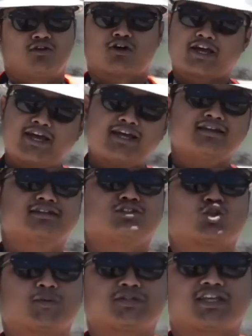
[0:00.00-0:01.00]
Oke,
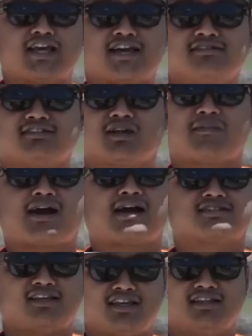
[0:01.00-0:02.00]
cukup sekian. Terima
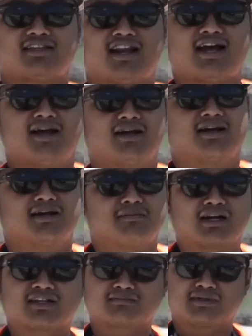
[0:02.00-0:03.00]
kasih telah eh,
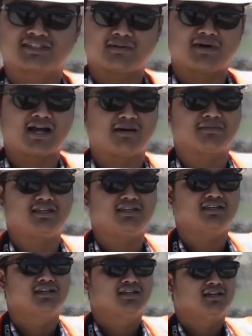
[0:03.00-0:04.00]
bersama kami
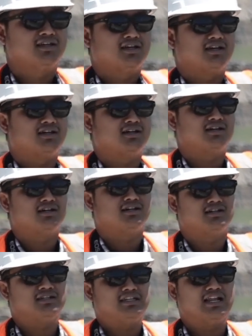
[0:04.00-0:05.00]

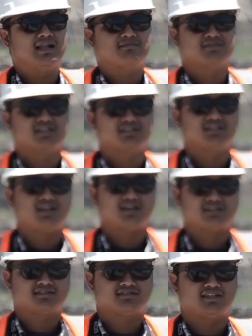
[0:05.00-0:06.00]
eh, di dalam sesi
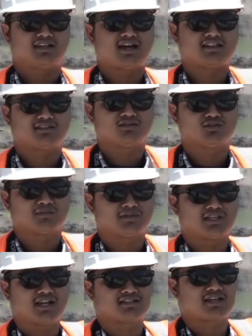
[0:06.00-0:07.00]
yang singkat untuk
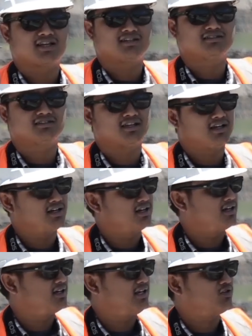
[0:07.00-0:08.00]
menjelaskan
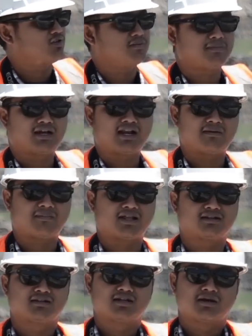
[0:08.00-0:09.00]
eh, lingkungan
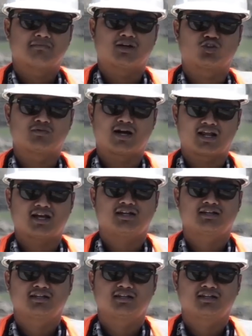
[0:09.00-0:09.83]
pengendapan batubara.